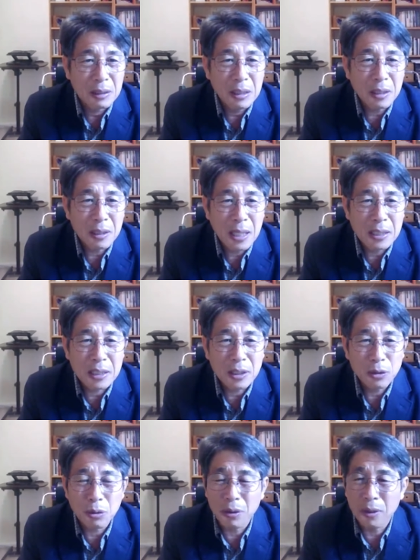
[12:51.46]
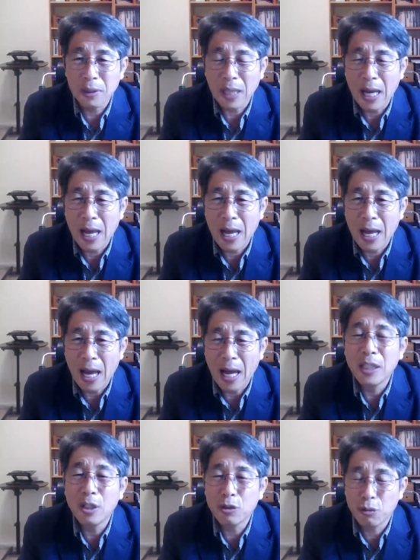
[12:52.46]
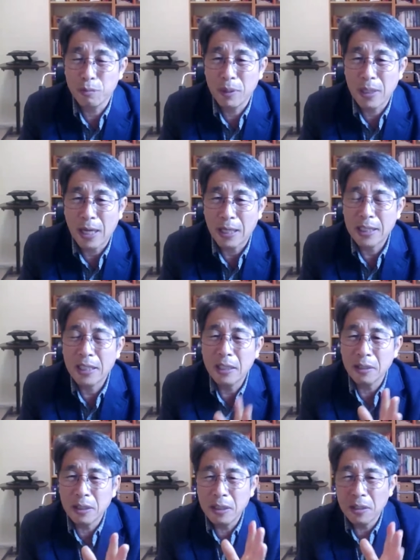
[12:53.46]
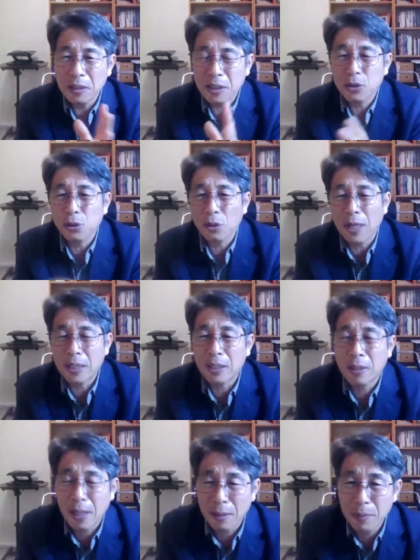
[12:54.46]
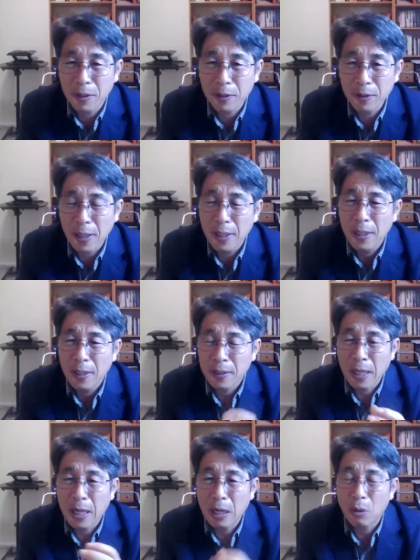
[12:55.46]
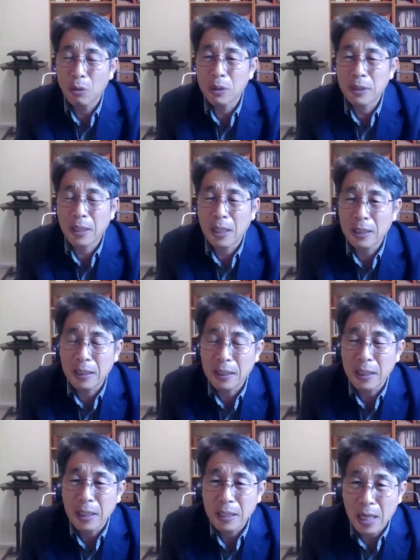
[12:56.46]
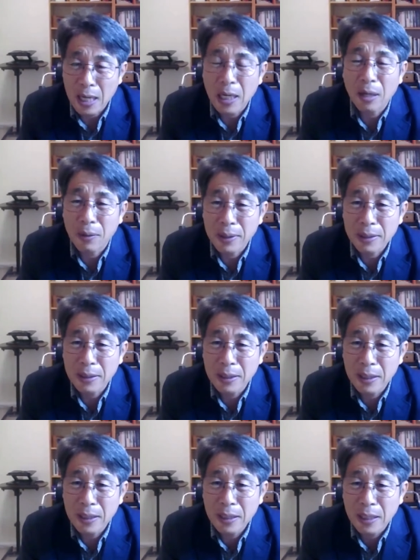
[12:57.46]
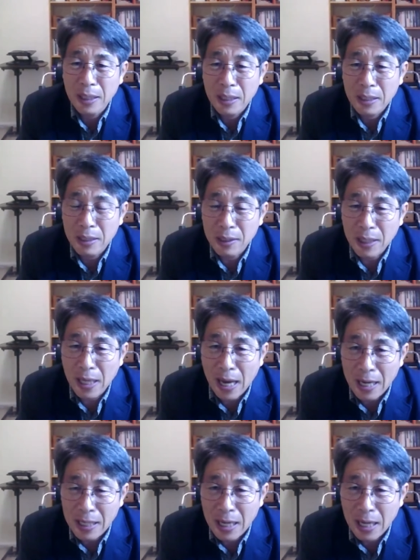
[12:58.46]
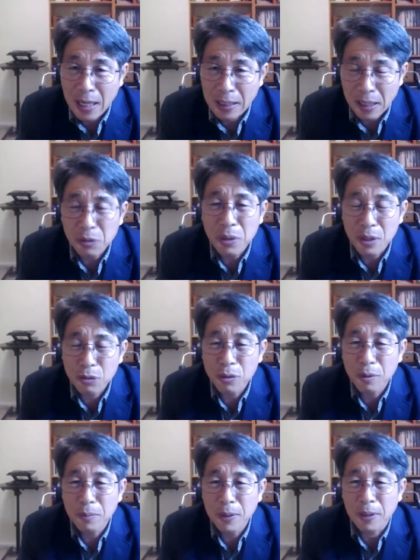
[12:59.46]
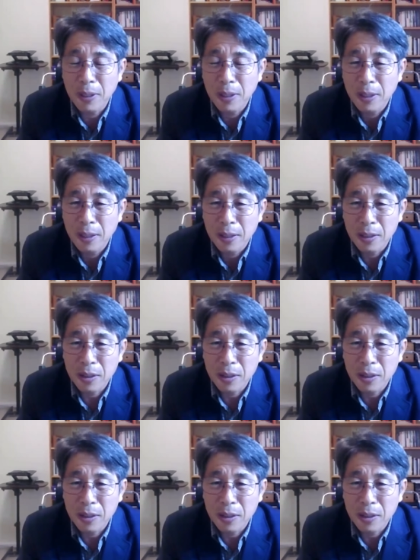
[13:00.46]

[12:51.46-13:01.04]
그 일어날 징조들을 다 알려줍니다. 이런, 이런 징조가 일어나면 내가 올 시간이 가까웠으니 그렇게 알라라고 예수님은